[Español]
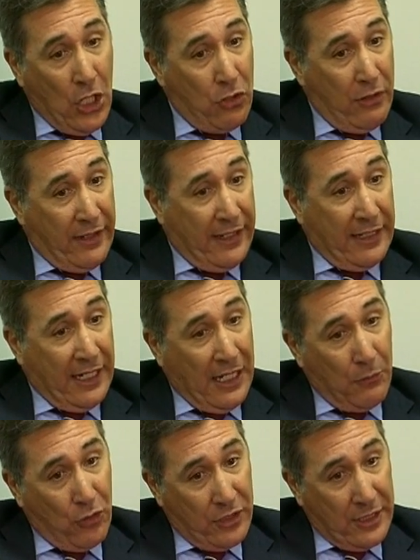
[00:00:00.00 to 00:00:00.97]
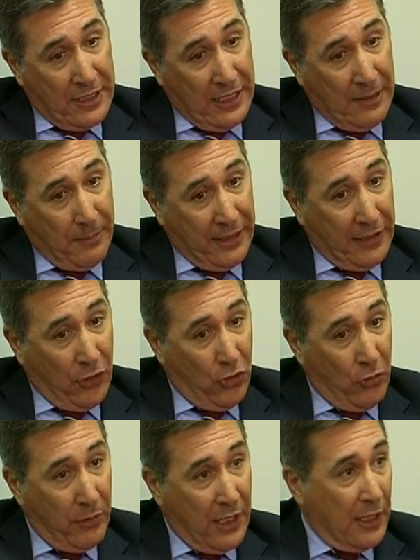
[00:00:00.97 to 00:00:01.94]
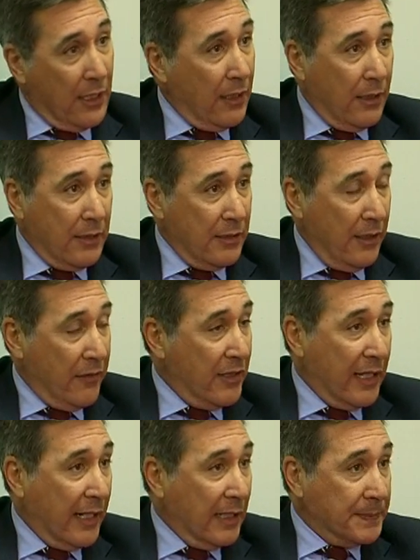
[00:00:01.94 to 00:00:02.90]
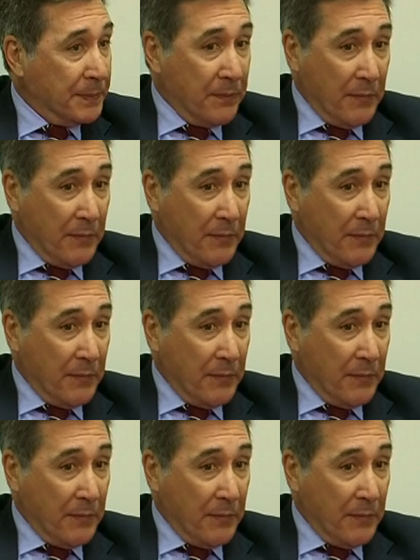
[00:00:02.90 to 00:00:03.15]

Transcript: Una vez que tengamos esta parte económica, se solicitará.